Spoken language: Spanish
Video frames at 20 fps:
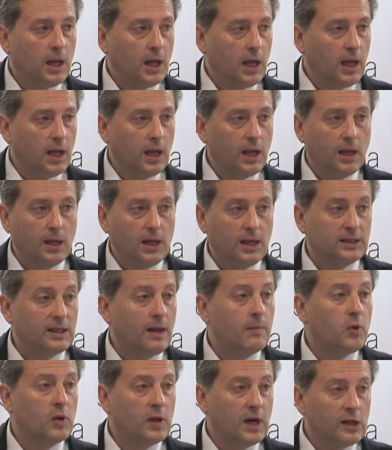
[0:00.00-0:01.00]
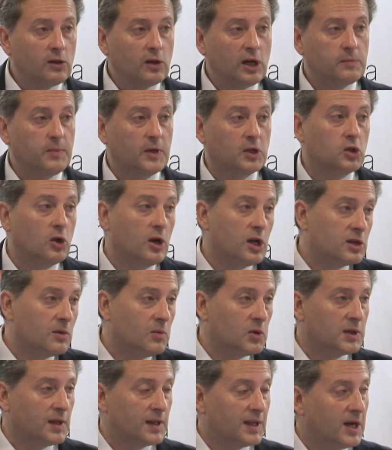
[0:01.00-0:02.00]
Eh, está empoderando a las personas,
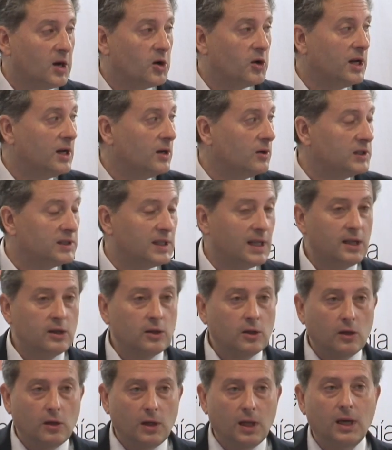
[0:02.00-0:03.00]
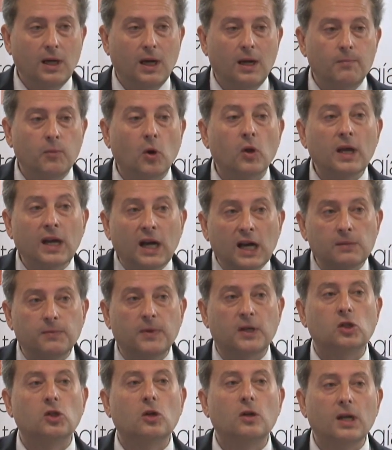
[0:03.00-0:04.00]
como se dice ahora, o está dando el poder a las
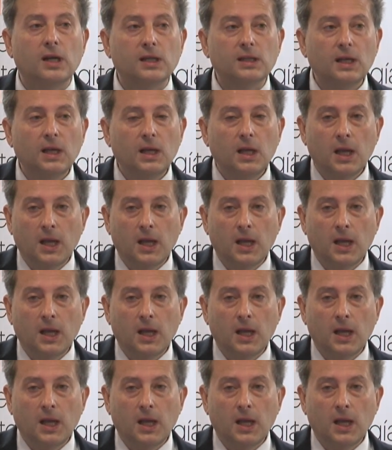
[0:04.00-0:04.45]
personas.